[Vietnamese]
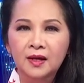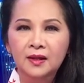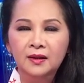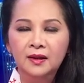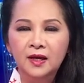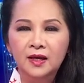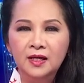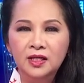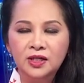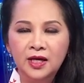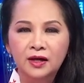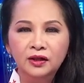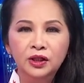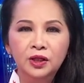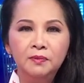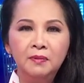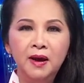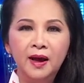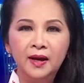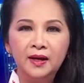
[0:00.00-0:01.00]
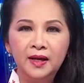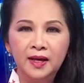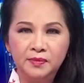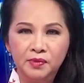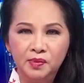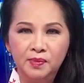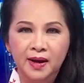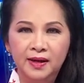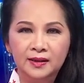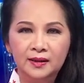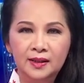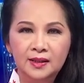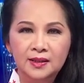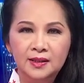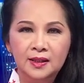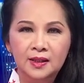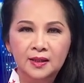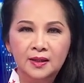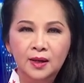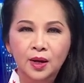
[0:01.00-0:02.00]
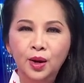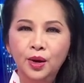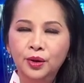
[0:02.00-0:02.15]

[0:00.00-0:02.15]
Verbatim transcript: thì sáng thứ Ba ngày 17 tháng 9,